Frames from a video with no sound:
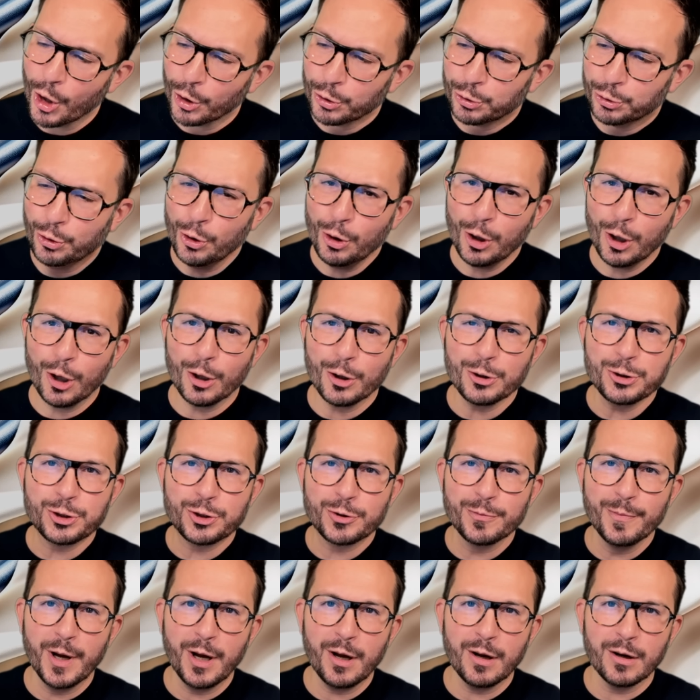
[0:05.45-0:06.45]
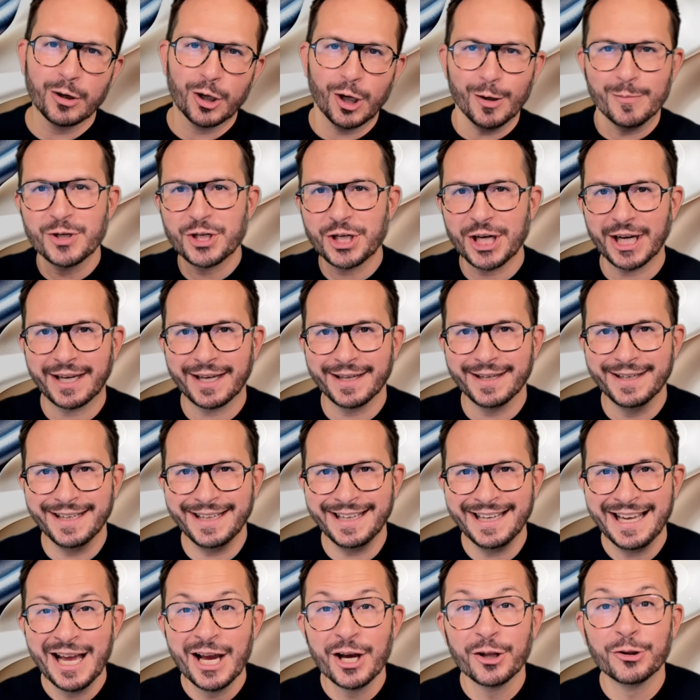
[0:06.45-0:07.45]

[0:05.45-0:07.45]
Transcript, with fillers: du lancement, comme chaque année,